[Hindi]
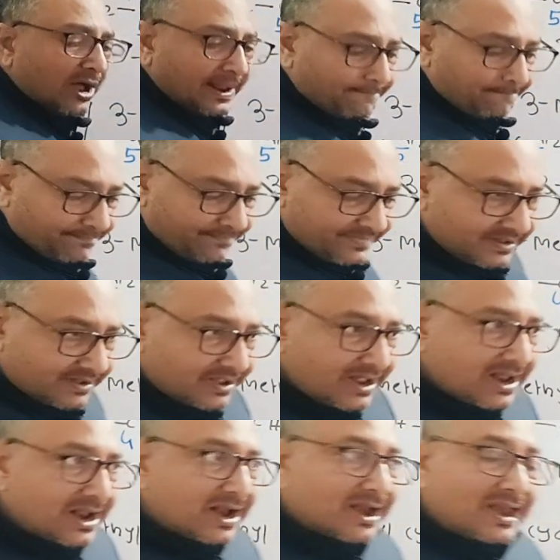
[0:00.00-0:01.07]
है
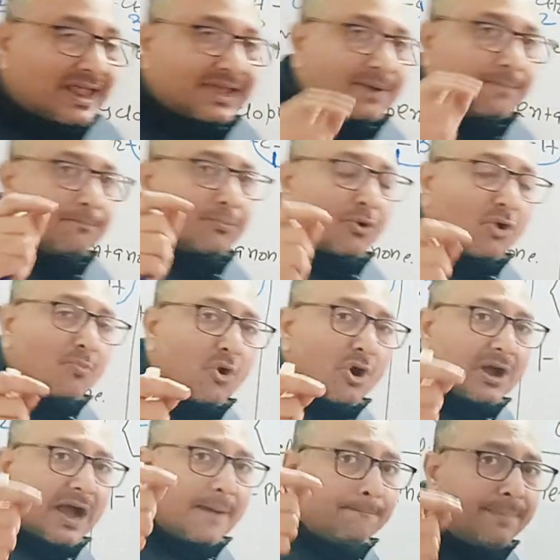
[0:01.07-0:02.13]
लेकिन ब्रोमो
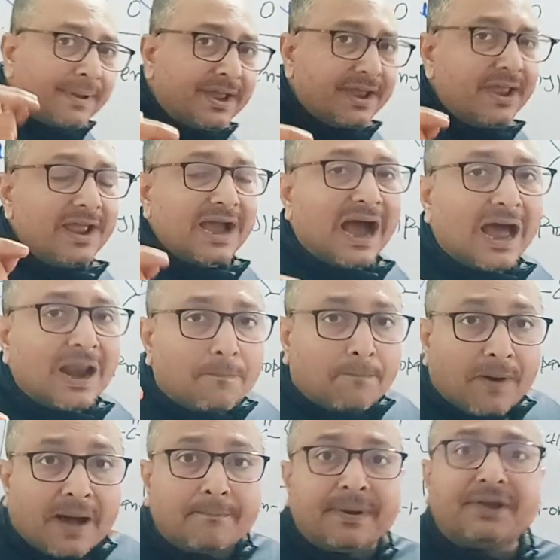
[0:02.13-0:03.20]
का बी
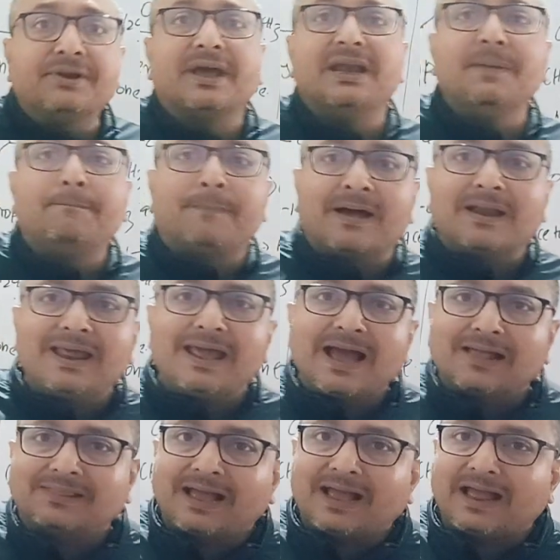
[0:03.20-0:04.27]
अल्फाबेटिकली पहले
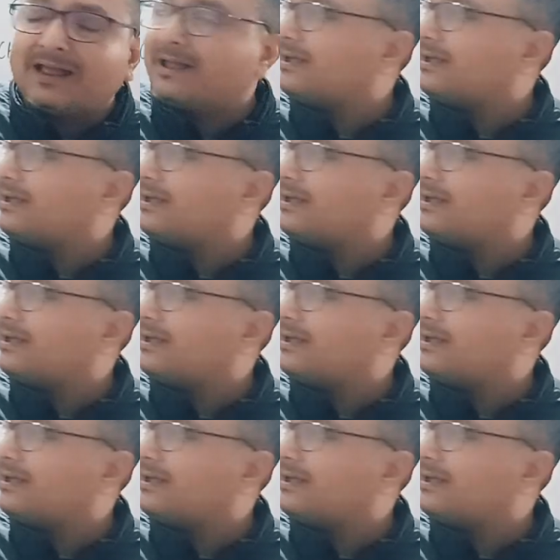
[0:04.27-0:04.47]
आता है